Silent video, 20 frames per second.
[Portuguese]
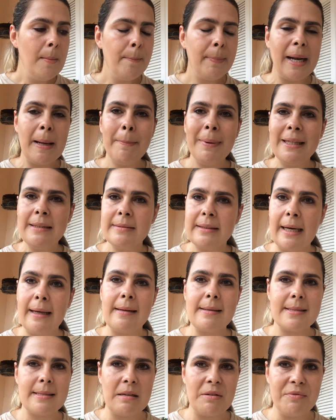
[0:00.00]
Para
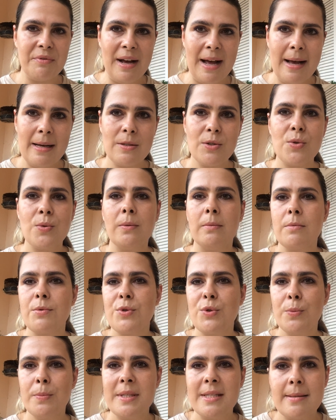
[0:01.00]
plantá-las em vaso,
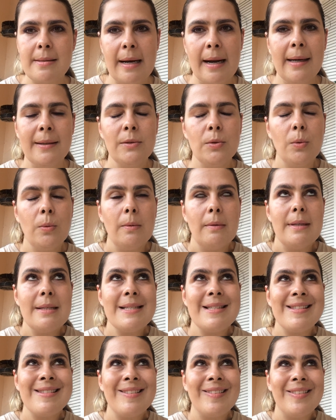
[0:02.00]
substrato
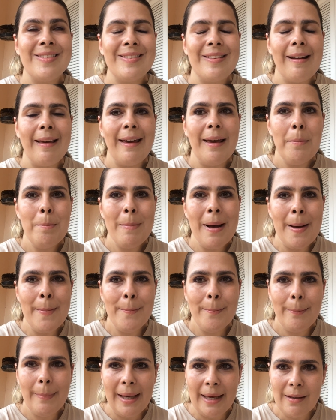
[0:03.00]

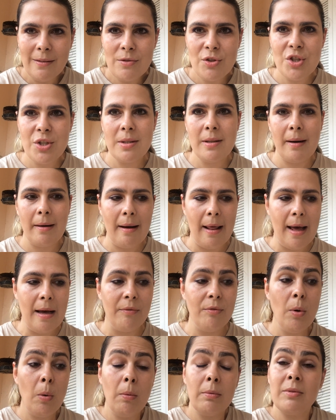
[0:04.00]
extremamente
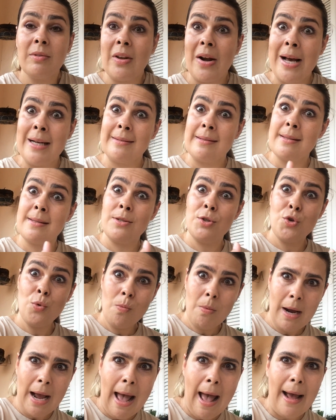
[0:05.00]
drenável, trata-se de
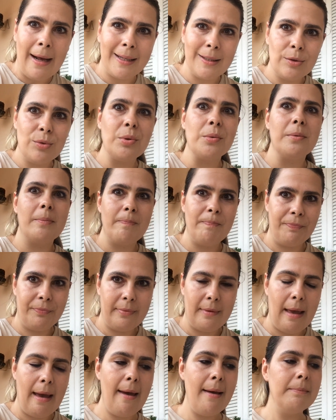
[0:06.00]
um cacto,
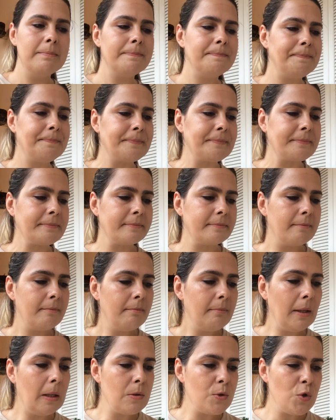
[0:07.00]
né?
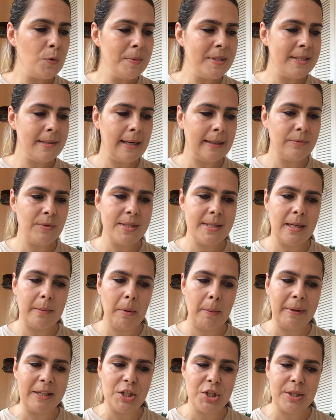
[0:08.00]
Substrato
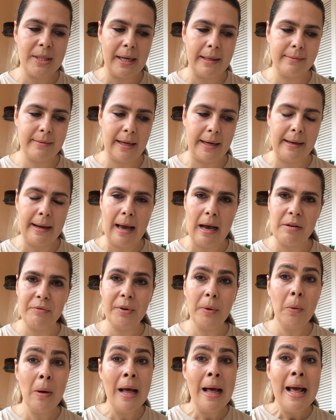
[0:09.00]
extremamente
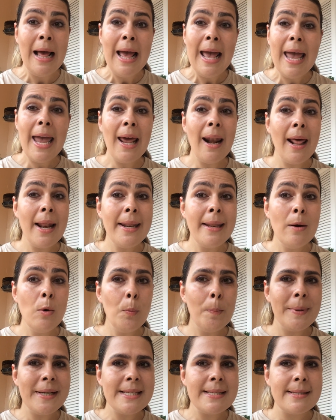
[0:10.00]
drenável, ela não
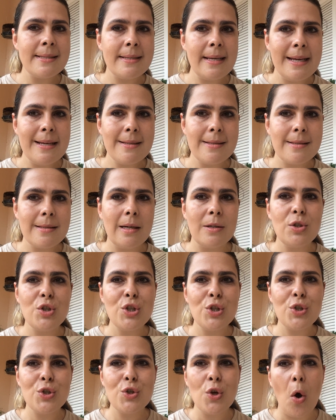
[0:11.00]
precisa
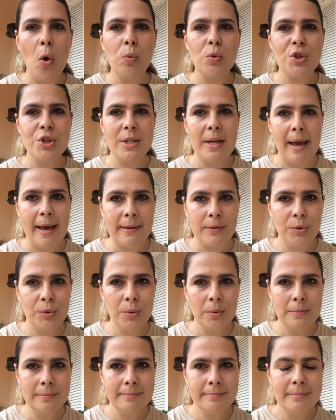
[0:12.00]
de sol
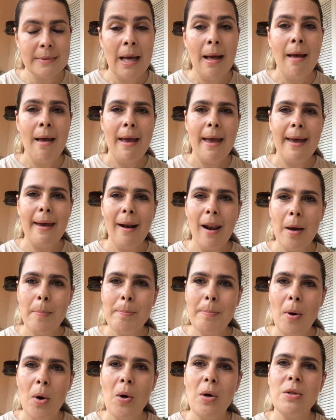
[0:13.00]
direto, ela
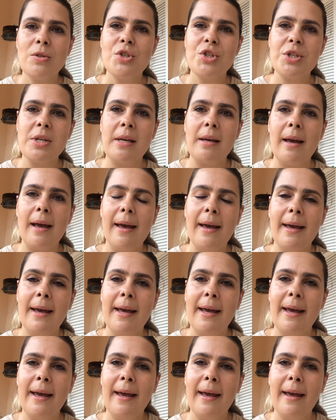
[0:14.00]
pode
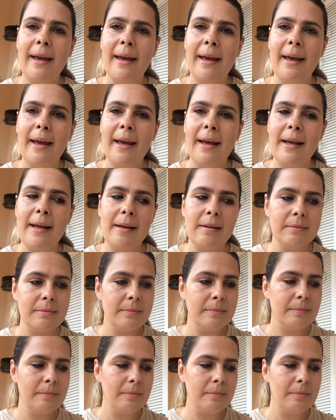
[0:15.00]
é